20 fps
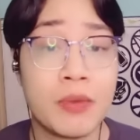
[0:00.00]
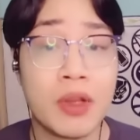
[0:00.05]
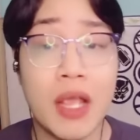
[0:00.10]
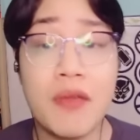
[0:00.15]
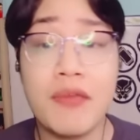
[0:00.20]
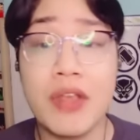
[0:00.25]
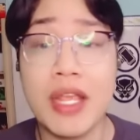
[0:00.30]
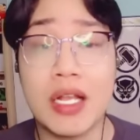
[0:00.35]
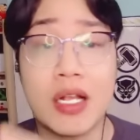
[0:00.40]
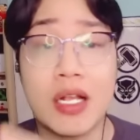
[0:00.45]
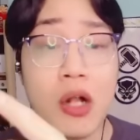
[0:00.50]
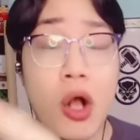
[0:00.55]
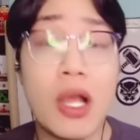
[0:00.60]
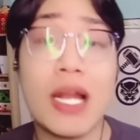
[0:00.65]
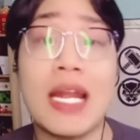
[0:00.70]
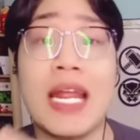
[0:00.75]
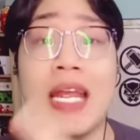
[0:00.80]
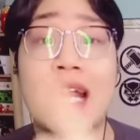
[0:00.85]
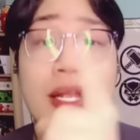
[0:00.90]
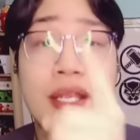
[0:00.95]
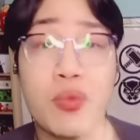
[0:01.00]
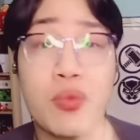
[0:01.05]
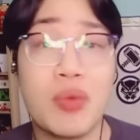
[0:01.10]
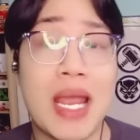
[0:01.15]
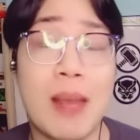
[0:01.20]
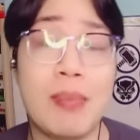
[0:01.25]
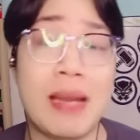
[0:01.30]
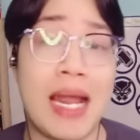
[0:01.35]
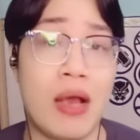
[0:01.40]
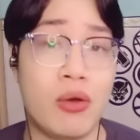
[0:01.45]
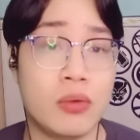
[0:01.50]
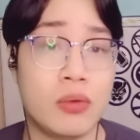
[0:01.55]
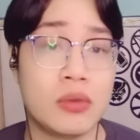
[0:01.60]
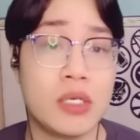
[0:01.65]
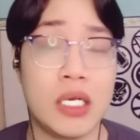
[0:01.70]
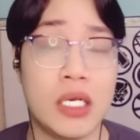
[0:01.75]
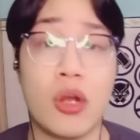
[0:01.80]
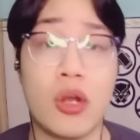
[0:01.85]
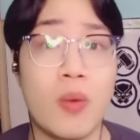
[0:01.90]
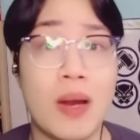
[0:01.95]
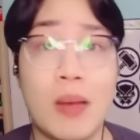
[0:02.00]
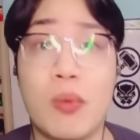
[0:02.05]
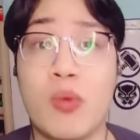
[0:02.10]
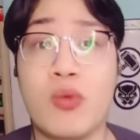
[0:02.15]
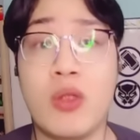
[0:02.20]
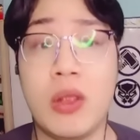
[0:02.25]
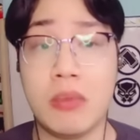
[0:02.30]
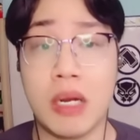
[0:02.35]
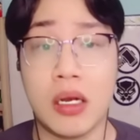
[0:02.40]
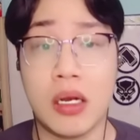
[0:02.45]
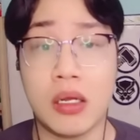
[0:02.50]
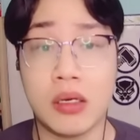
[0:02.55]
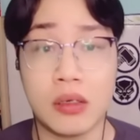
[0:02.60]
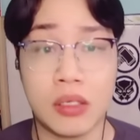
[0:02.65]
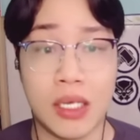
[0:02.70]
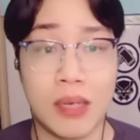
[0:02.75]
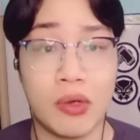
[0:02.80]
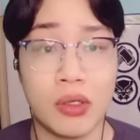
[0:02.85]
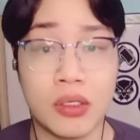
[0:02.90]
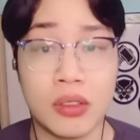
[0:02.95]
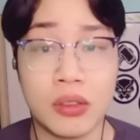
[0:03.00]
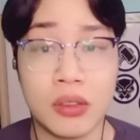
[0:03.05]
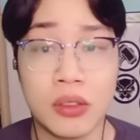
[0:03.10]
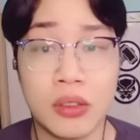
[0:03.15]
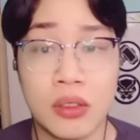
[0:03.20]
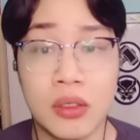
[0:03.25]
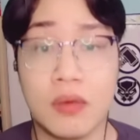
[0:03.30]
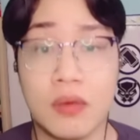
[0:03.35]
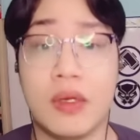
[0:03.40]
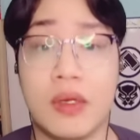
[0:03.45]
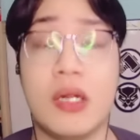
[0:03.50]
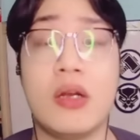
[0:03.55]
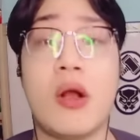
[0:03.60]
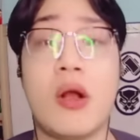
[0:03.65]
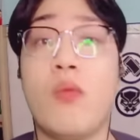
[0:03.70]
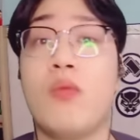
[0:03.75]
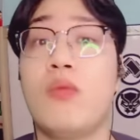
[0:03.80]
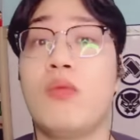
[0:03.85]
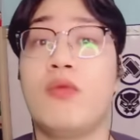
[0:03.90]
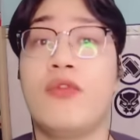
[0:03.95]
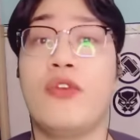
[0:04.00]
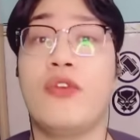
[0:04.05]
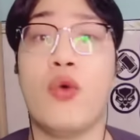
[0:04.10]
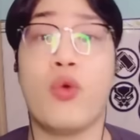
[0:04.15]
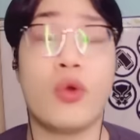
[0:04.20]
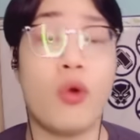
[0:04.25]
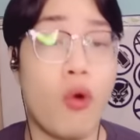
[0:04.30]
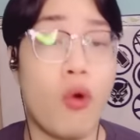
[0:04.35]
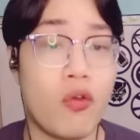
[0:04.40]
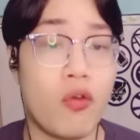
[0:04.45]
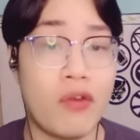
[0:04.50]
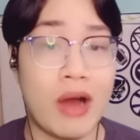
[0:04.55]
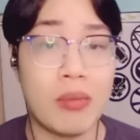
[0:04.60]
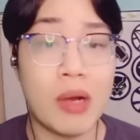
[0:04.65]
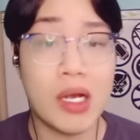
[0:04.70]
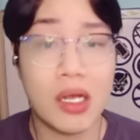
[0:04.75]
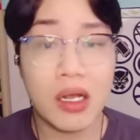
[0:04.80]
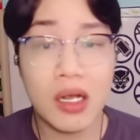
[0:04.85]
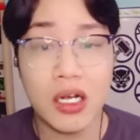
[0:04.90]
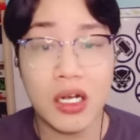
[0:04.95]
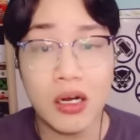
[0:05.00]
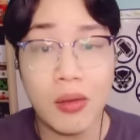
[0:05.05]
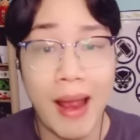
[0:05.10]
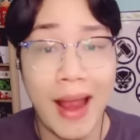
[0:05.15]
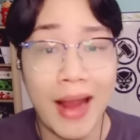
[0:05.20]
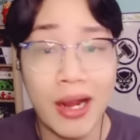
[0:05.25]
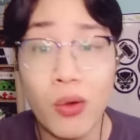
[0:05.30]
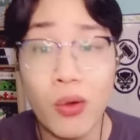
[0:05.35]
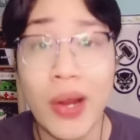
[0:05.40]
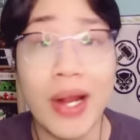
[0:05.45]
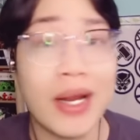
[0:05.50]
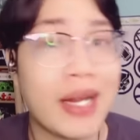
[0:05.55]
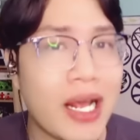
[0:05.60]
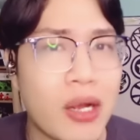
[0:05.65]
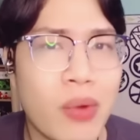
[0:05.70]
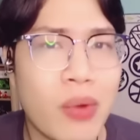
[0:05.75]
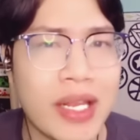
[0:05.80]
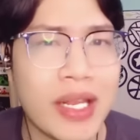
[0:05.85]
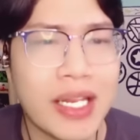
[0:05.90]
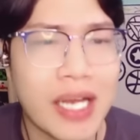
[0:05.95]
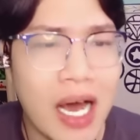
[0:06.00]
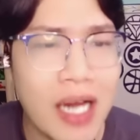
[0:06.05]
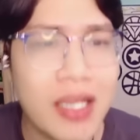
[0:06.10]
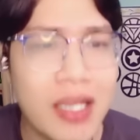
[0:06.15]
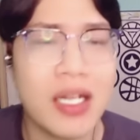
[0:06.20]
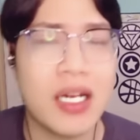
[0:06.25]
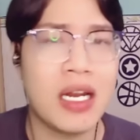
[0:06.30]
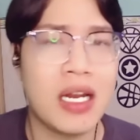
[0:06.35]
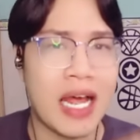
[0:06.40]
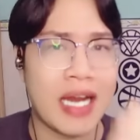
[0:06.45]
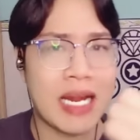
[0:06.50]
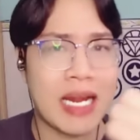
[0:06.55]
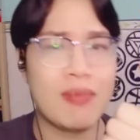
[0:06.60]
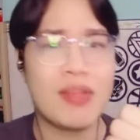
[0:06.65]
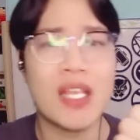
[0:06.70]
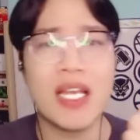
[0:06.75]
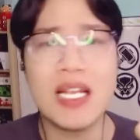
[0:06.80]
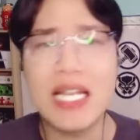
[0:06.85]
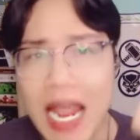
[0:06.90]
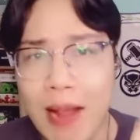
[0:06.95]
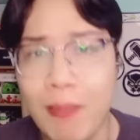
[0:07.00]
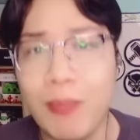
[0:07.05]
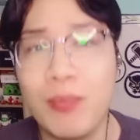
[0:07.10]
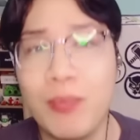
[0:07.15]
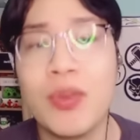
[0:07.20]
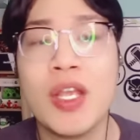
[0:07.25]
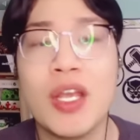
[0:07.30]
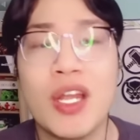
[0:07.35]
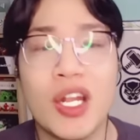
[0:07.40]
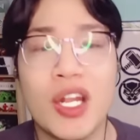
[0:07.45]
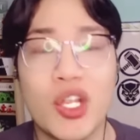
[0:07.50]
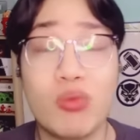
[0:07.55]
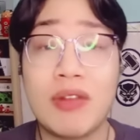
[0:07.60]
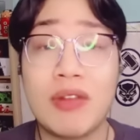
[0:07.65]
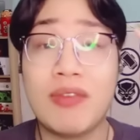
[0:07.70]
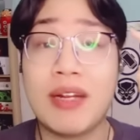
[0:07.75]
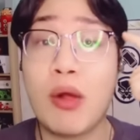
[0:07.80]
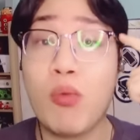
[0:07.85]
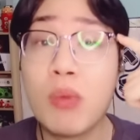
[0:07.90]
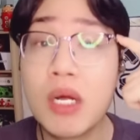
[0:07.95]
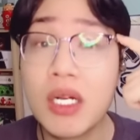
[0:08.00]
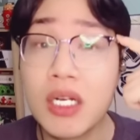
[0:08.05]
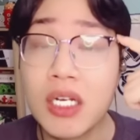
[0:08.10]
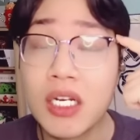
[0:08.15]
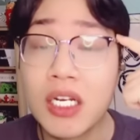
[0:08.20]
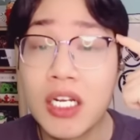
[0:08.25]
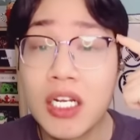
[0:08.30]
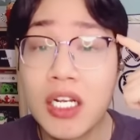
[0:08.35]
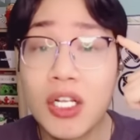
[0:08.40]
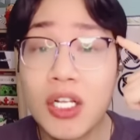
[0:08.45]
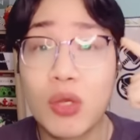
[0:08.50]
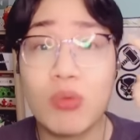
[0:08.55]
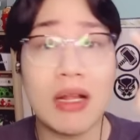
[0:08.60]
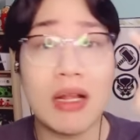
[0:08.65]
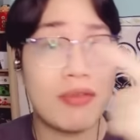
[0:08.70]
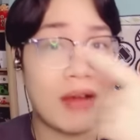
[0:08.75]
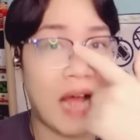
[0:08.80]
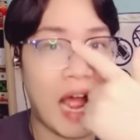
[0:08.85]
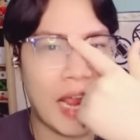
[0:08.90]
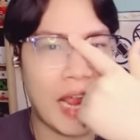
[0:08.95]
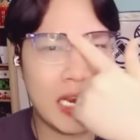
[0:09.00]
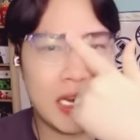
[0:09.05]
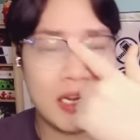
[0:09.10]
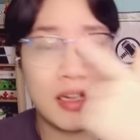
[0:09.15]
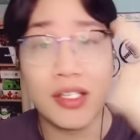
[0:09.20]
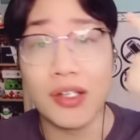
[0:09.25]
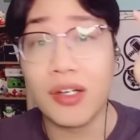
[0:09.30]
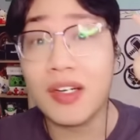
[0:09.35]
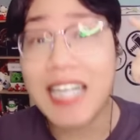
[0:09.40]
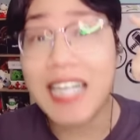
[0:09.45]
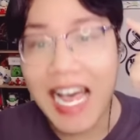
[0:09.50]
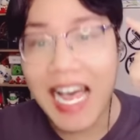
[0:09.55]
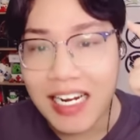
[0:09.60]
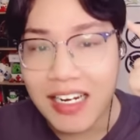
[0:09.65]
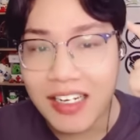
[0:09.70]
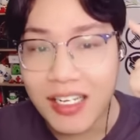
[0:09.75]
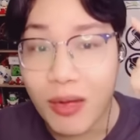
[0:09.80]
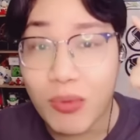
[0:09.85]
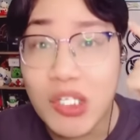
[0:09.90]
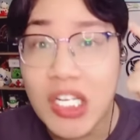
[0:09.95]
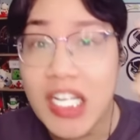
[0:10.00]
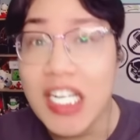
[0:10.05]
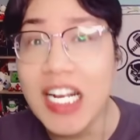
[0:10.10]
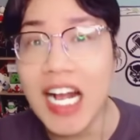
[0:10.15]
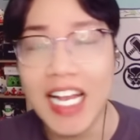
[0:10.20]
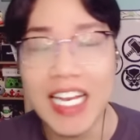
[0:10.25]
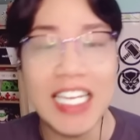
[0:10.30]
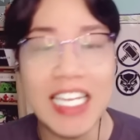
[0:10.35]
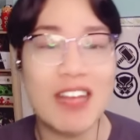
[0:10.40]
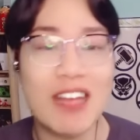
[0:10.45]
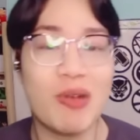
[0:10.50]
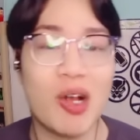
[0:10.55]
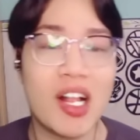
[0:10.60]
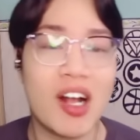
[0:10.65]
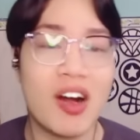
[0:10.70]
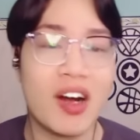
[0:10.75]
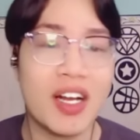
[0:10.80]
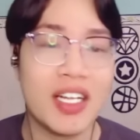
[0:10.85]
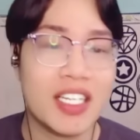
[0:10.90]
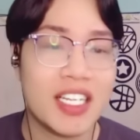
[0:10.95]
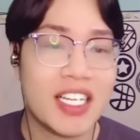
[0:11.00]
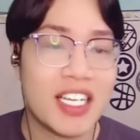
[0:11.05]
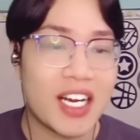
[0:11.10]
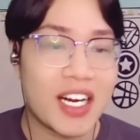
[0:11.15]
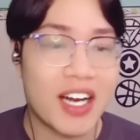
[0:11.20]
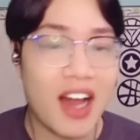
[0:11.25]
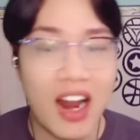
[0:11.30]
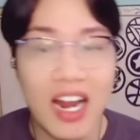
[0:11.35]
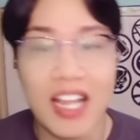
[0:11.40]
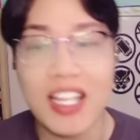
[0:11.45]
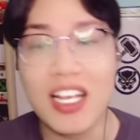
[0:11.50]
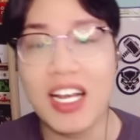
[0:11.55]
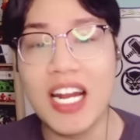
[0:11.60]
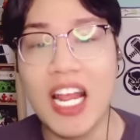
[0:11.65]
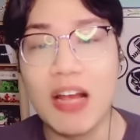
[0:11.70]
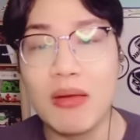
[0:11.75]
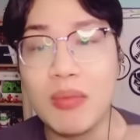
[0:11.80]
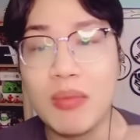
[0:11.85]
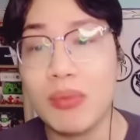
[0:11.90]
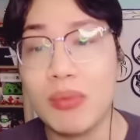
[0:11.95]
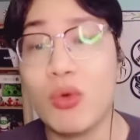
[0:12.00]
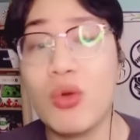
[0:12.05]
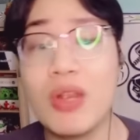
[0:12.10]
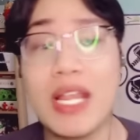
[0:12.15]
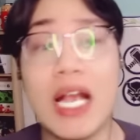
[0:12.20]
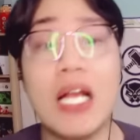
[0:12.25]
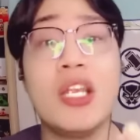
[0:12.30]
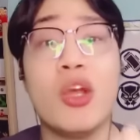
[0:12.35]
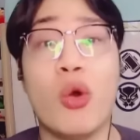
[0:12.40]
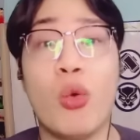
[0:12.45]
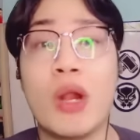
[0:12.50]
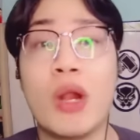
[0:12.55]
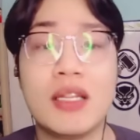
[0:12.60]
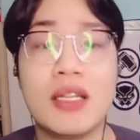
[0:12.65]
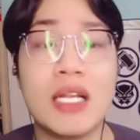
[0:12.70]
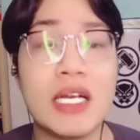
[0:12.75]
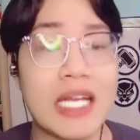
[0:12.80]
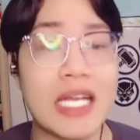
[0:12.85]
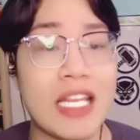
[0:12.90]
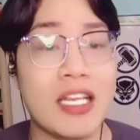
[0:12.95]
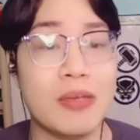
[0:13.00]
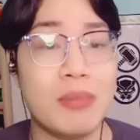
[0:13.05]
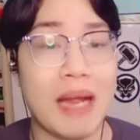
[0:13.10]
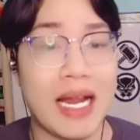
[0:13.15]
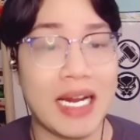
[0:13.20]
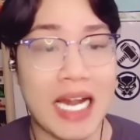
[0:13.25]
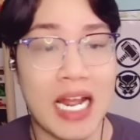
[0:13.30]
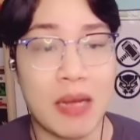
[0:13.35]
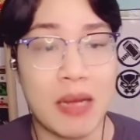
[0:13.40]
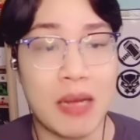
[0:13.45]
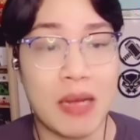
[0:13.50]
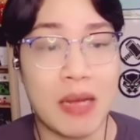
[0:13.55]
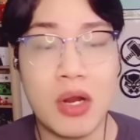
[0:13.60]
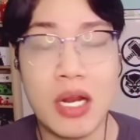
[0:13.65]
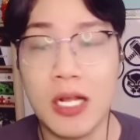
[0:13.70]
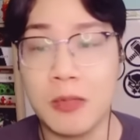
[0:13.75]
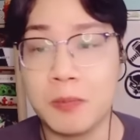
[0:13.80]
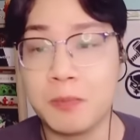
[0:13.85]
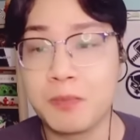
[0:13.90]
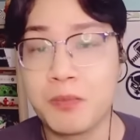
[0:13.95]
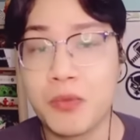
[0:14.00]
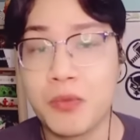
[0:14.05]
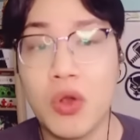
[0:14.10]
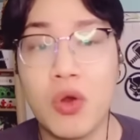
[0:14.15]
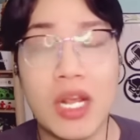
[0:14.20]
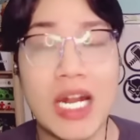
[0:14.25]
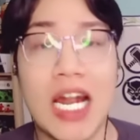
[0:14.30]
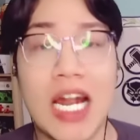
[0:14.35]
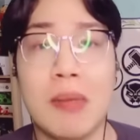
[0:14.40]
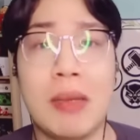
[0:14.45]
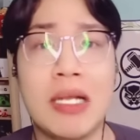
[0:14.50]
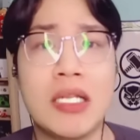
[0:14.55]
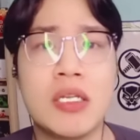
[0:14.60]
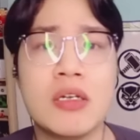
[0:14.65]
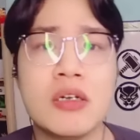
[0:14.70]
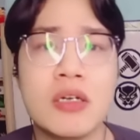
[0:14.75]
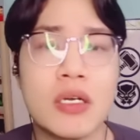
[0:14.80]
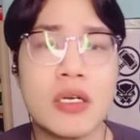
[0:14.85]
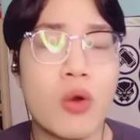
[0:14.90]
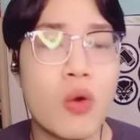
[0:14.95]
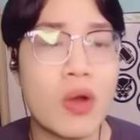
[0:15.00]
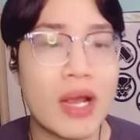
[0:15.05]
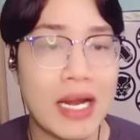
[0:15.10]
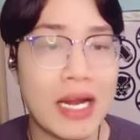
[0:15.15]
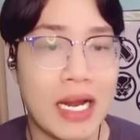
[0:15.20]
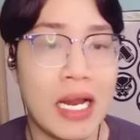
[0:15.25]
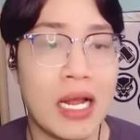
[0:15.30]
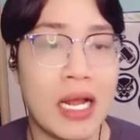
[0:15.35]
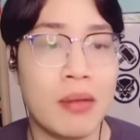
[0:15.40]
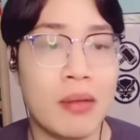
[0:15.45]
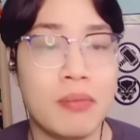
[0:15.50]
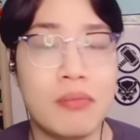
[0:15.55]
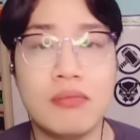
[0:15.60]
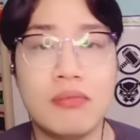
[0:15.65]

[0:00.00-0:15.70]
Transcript: cái việc có cái này ở trong game nào thì nó cũng là một chuyện bình thường nha mọi người và nó không phụ thuộc vào bất cứ bản quyền tác quyền gì hết cho nên là anh em chơi game thì chúng ta phải thông minh chúng ta phải trưởng thành trong suy nghĩ nha mọi người đó là những cái điều mà mình muốn nhắn nhủ đến tất cả những bạn nào mà nói là ô cái này là bắt trước ô cái này là